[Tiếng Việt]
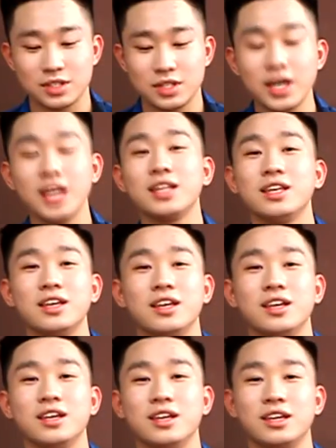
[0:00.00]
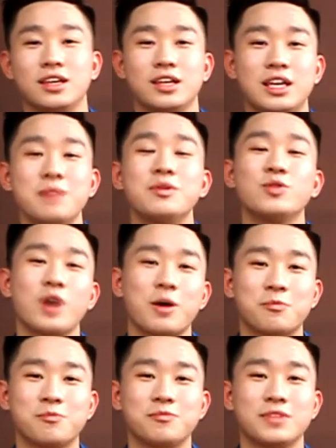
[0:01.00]
Trước hết thì khi mà đi du
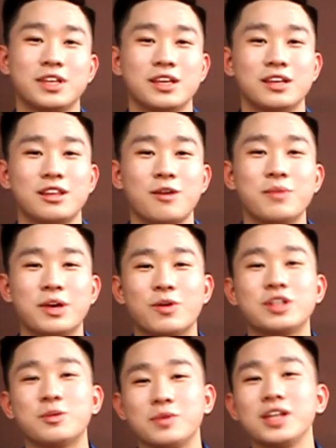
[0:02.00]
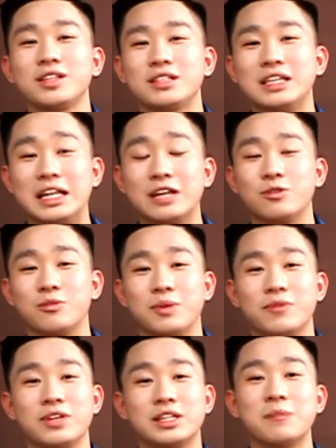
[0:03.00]
học thì theo mình quan trọng nhất chính là chuẩn bị
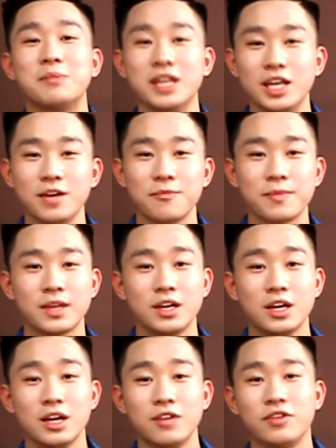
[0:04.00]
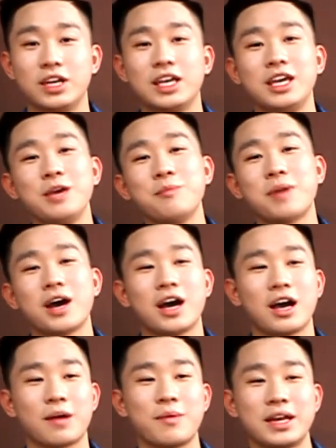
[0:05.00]
phần tâm lý, vì khi
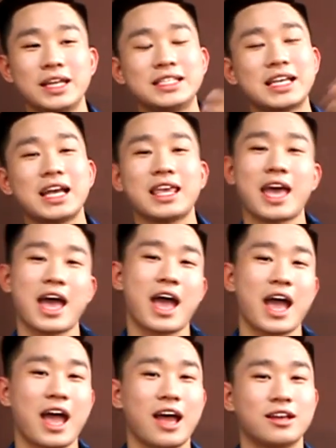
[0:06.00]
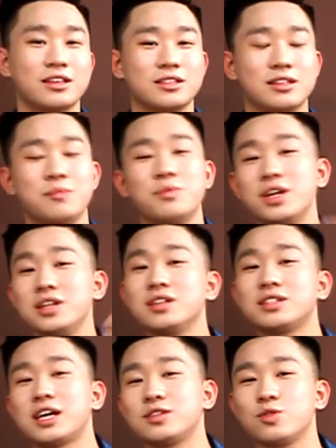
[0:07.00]
mà các bạn đi xa nhà, đến một đất nước
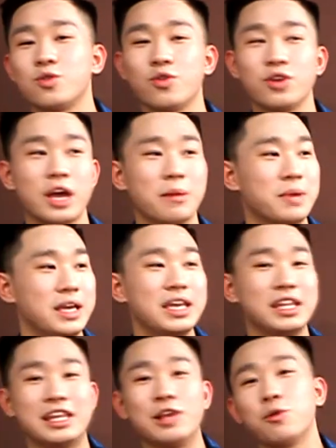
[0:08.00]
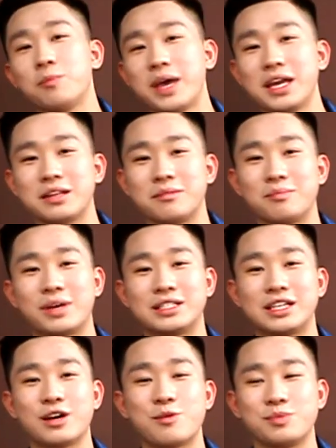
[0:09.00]
xa xôi hàng mấy nghìn km mà
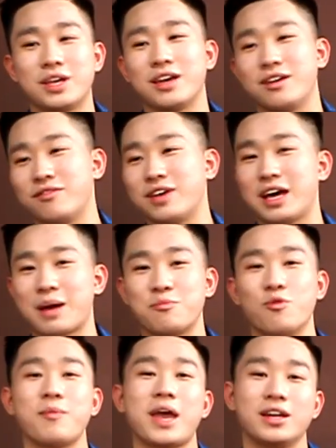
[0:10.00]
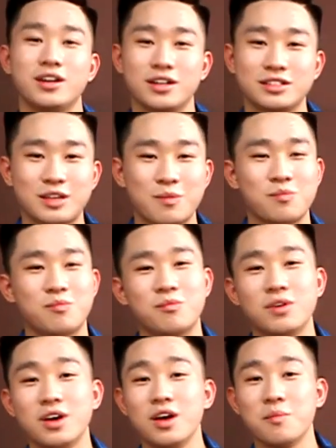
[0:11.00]
sẽ không thể về gặp bố mẹ được trong
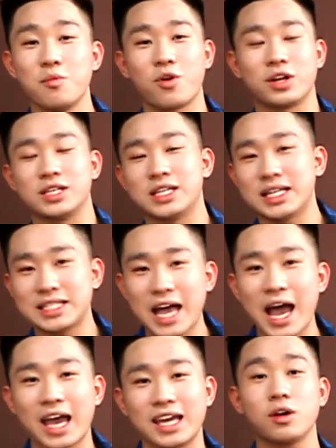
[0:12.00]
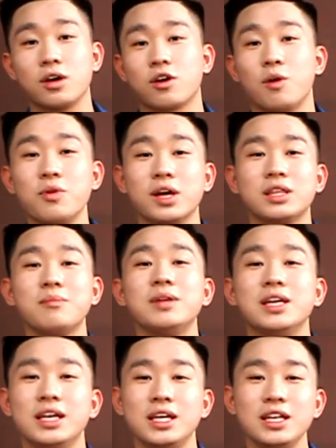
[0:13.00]
một khoảng thời gian dài, có một cái tâm
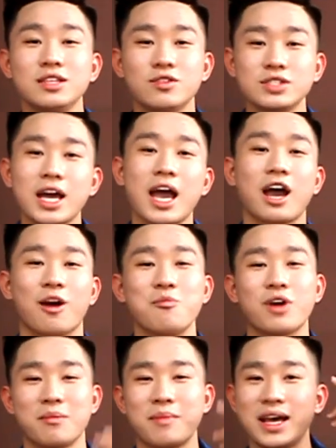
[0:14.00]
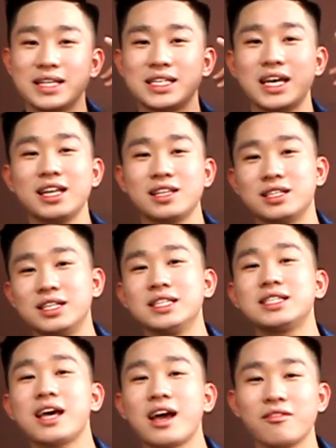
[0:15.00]
lý rõ ràng, có một cái mindset chính
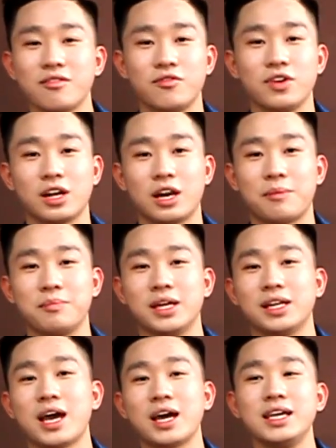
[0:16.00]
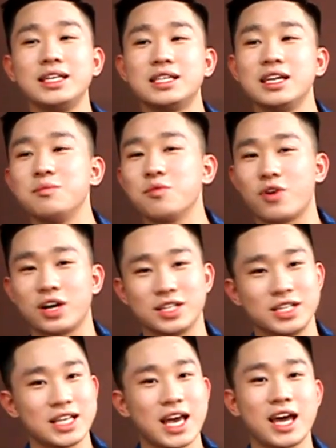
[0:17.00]
xác về việc là mình đang hy sinh một khoảng
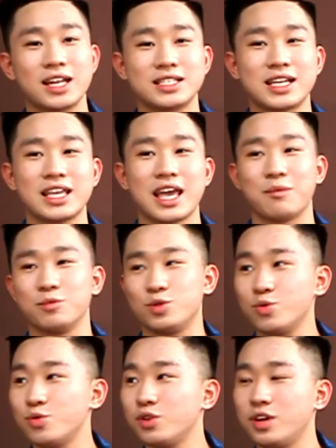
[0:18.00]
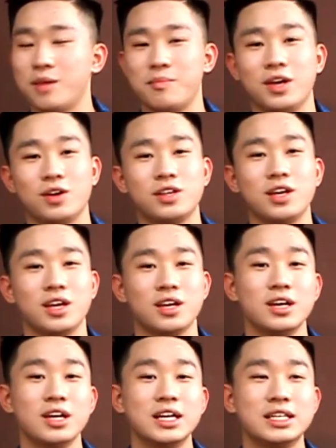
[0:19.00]
thời gian xa nhà một chút để mình có thể
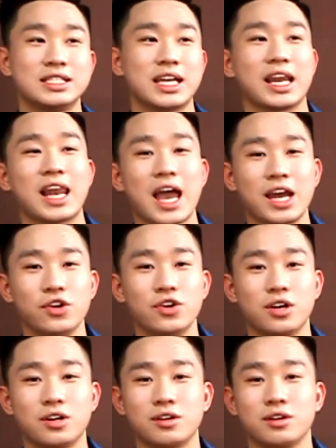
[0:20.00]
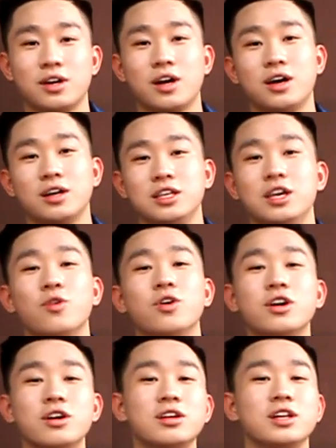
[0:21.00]
giành lại được nhiều
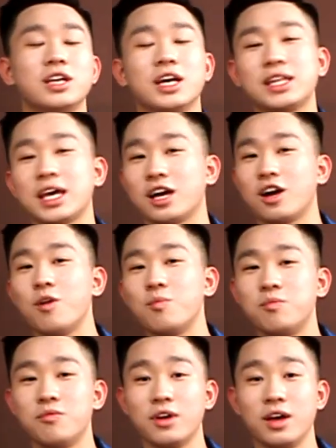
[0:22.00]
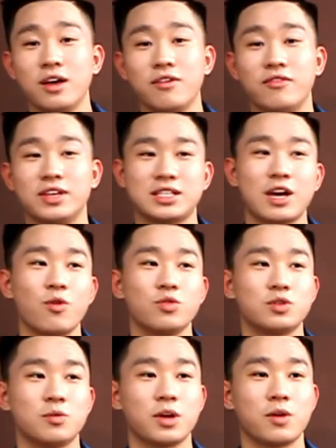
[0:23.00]
hơn là những cái thành công về sau
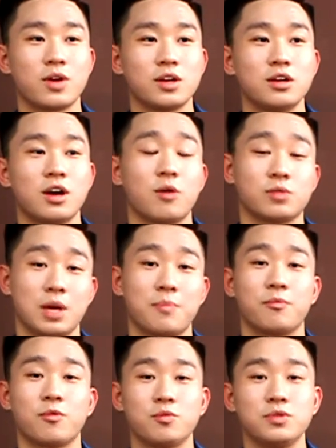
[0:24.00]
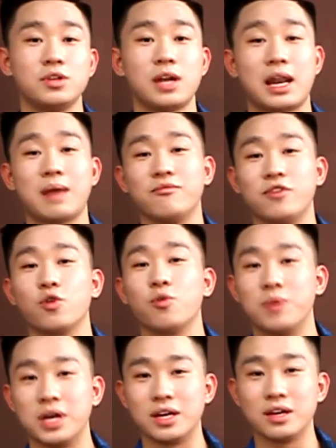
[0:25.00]
trong cái quãng đường học tập cũng như là làm việc của
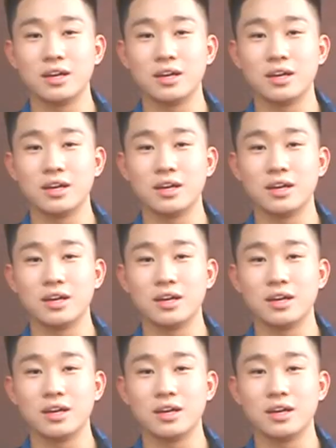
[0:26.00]
mình.